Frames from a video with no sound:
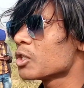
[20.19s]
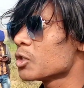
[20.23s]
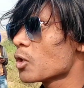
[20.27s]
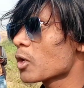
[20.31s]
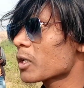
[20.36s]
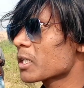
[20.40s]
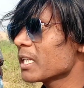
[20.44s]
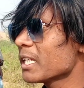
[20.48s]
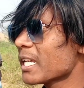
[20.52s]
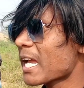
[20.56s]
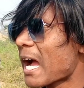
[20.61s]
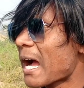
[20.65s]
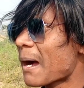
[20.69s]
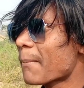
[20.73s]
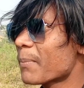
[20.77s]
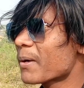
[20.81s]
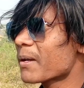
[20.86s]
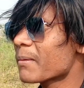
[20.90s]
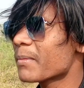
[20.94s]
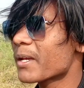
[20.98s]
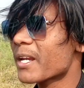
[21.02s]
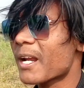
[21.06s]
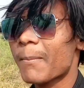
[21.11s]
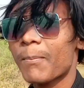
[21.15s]
जो कि यहाँ
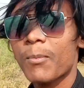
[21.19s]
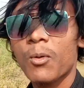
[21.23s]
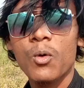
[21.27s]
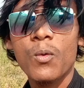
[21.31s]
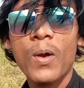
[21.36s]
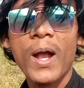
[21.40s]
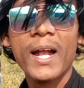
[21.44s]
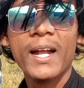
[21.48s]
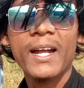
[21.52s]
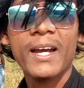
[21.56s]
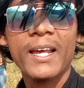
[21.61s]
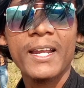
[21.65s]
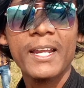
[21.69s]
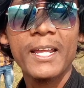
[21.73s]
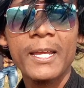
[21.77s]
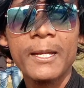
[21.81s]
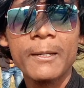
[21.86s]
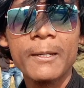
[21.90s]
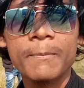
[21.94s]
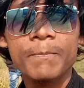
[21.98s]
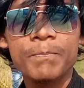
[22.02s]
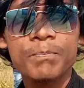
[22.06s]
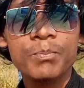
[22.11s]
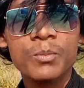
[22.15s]
पर मेरा फुआ घर
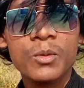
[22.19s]
है